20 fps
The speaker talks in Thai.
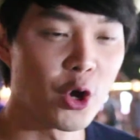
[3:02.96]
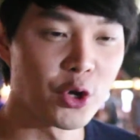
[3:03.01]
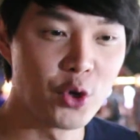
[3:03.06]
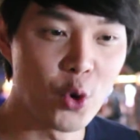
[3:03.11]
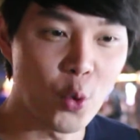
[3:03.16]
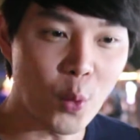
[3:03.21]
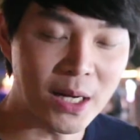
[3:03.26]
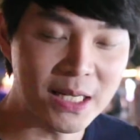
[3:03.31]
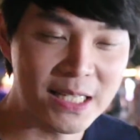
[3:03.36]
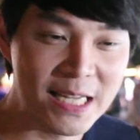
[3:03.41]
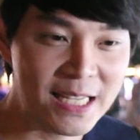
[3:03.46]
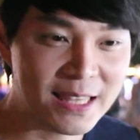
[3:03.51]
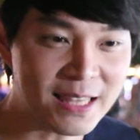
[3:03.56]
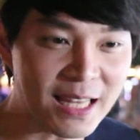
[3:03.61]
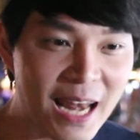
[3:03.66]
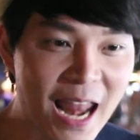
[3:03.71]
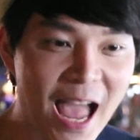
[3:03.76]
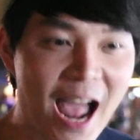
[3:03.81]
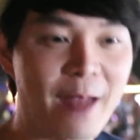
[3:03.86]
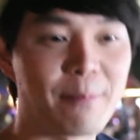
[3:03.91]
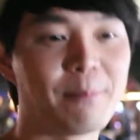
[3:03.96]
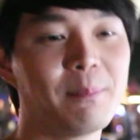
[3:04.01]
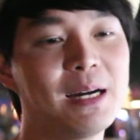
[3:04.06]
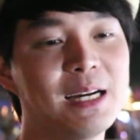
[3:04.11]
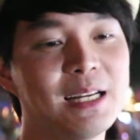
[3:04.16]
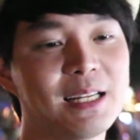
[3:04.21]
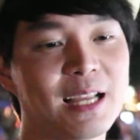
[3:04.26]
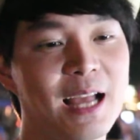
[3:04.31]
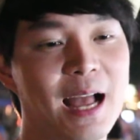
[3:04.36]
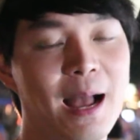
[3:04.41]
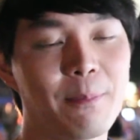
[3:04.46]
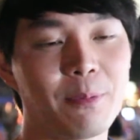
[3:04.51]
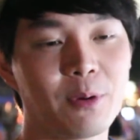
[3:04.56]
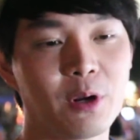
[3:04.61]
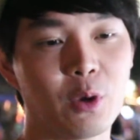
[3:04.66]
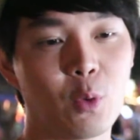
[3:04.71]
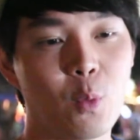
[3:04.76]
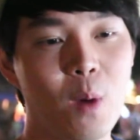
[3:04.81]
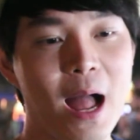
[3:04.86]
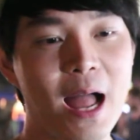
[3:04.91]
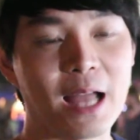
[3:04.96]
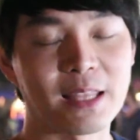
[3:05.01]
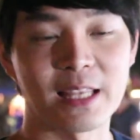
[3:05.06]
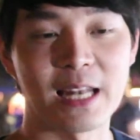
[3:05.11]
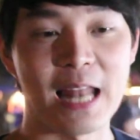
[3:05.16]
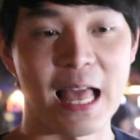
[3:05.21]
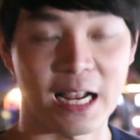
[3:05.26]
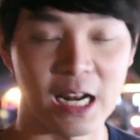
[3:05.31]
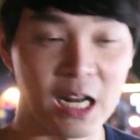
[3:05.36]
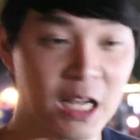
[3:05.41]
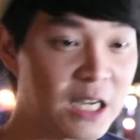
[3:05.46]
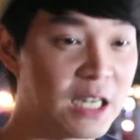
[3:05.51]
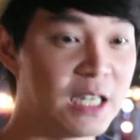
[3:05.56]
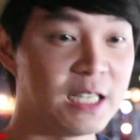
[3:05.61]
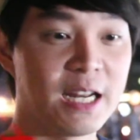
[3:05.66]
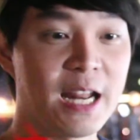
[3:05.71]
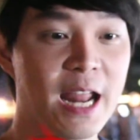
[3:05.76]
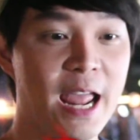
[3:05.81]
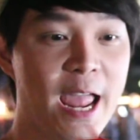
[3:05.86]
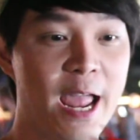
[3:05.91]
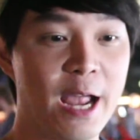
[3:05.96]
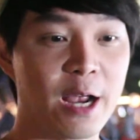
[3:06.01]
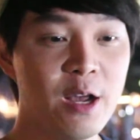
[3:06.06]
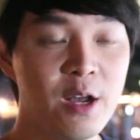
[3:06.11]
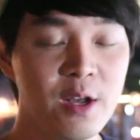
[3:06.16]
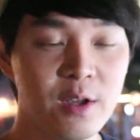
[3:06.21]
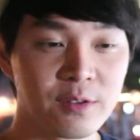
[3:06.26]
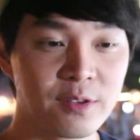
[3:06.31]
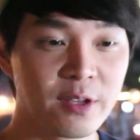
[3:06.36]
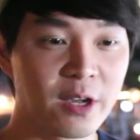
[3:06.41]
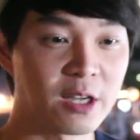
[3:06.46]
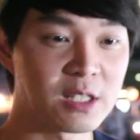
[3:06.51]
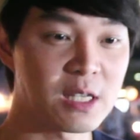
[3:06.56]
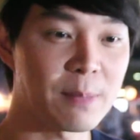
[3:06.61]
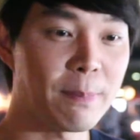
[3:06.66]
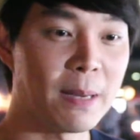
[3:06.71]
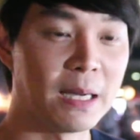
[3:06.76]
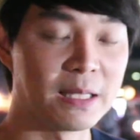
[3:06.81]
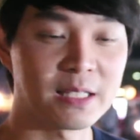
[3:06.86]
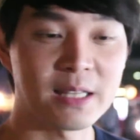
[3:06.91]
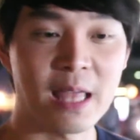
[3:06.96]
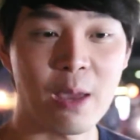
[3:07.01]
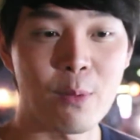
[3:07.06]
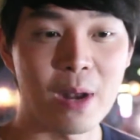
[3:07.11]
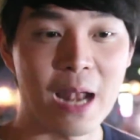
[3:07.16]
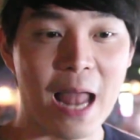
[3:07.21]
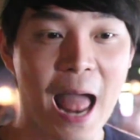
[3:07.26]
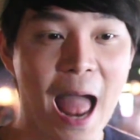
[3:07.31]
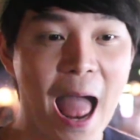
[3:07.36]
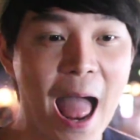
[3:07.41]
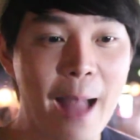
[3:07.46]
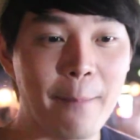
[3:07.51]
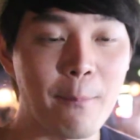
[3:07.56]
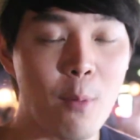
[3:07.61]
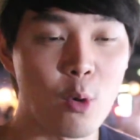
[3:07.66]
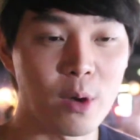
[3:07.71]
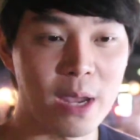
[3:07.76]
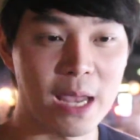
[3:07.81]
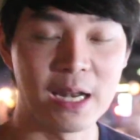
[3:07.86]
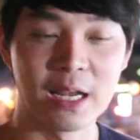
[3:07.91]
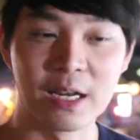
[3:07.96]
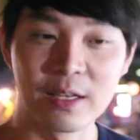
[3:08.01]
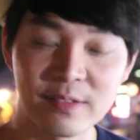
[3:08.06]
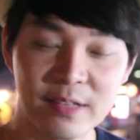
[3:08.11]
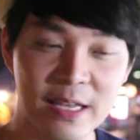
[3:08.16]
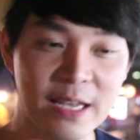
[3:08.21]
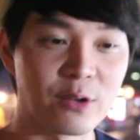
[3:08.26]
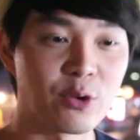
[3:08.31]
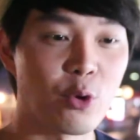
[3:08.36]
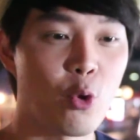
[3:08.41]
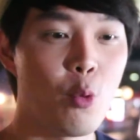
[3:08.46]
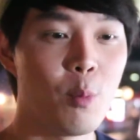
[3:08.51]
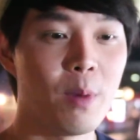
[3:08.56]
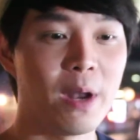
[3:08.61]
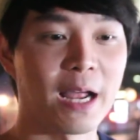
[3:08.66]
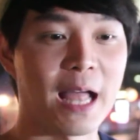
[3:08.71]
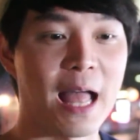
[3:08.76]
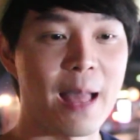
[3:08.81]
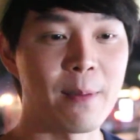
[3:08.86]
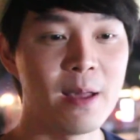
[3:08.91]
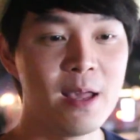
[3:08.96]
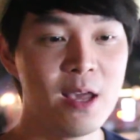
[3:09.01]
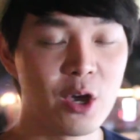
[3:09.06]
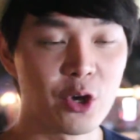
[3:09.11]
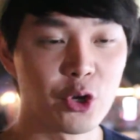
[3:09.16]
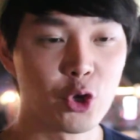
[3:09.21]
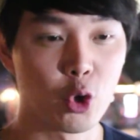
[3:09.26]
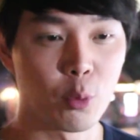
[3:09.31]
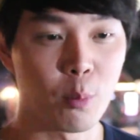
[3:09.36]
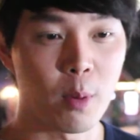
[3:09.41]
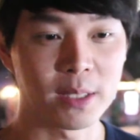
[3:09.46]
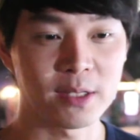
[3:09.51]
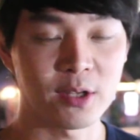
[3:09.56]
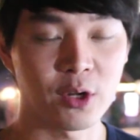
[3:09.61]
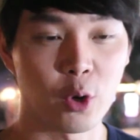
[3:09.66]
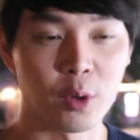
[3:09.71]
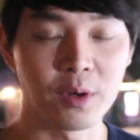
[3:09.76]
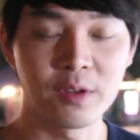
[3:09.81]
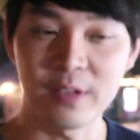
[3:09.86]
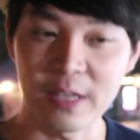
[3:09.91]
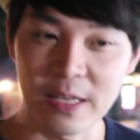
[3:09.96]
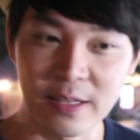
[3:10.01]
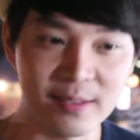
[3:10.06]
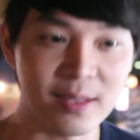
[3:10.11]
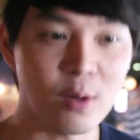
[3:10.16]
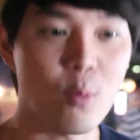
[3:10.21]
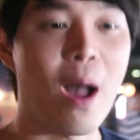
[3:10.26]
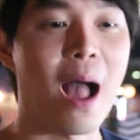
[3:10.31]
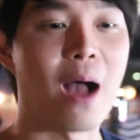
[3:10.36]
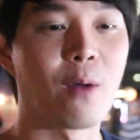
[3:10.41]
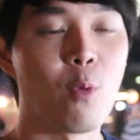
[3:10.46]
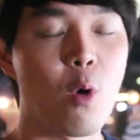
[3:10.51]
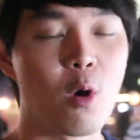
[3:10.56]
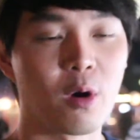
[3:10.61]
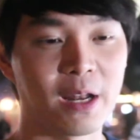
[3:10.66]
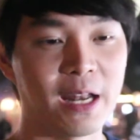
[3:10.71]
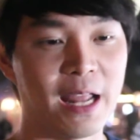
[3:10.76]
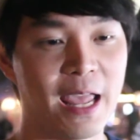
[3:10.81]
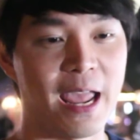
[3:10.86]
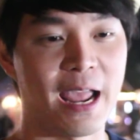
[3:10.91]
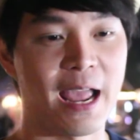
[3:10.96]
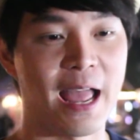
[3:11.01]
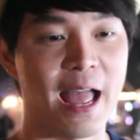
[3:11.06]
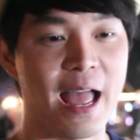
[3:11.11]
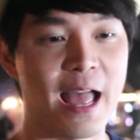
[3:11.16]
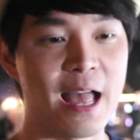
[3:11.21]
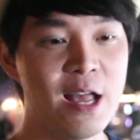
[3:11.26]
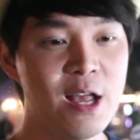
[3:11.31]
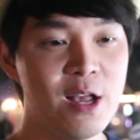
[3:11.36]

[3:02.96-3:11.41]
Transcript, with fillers: อยู่กันที่ตลาดมืดครับ หรือว่าตลาดกลางคืนนั่นเอง ซึ่งเขาจะเปิดตั้งแต่เวลา5โมงเย็นถึง4ทุ่มนะครับ อยู่บนถนนสีสว่างวงนั่นเองฮะ